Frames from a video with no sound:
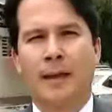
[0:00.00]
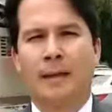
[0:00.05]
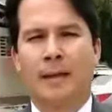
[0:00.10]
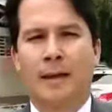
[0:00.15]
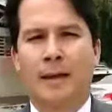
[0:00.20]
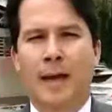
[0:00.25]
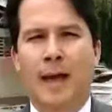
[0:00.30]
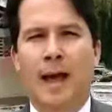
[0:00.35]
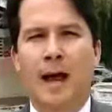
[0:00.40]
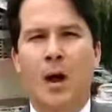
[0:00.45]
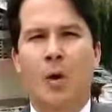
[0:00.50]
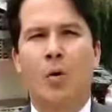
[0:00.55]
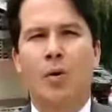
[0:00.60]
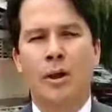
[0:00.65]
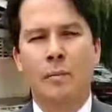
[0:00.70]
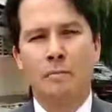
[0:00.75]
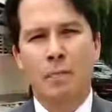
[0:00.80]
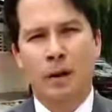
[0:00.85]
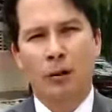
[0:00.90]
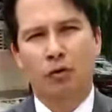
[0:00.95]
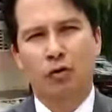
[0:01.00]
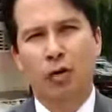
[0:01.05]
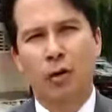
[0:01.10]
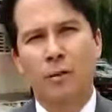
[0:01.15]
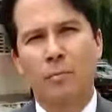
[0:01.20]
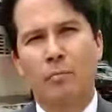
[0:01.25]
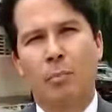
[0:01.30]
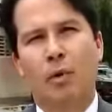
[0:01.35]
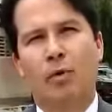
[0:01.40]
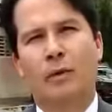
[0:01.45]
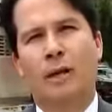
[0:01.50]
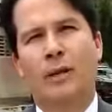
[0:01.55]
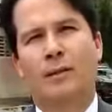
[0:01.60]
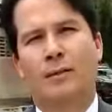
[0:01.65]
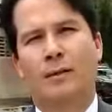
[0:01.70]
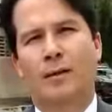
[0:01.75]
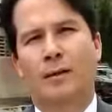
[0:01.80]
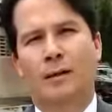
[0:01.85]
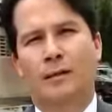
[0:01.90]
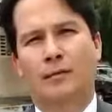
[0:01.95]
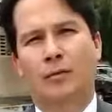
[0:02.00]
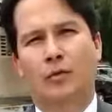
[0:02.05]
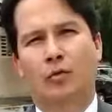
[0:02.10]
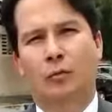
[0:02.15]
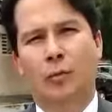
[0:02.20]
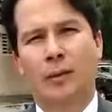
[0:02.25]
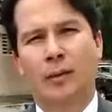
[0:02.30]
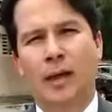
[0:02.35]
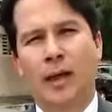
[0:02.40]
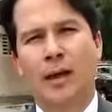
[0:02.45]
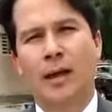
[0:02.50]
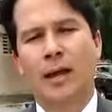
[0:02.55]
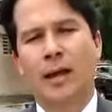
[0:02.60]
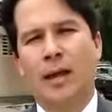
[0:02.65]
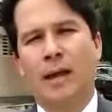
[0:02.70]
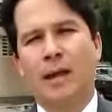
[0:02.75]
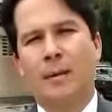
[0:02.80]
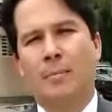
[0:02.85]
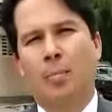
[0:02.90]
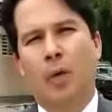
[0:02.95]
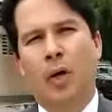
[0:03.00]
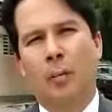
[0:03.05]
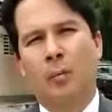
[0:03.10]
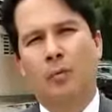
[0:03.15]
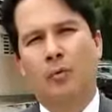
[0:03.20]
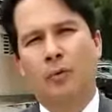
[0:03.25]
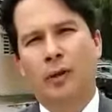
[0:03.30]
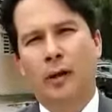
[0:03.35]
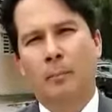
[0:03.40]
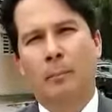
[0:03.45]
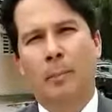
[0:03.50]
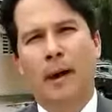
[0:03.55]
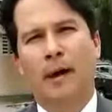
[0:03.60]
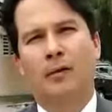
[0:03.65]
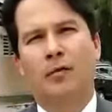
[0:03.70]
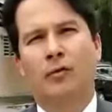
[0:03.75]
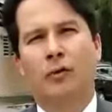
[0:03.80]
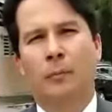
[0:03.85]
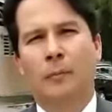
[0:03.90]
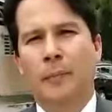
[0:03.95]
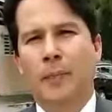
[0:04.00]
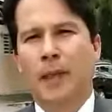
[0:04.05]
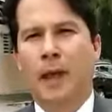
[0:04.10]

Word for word: de que haga una inversión importante en este hospital y podamos dar paso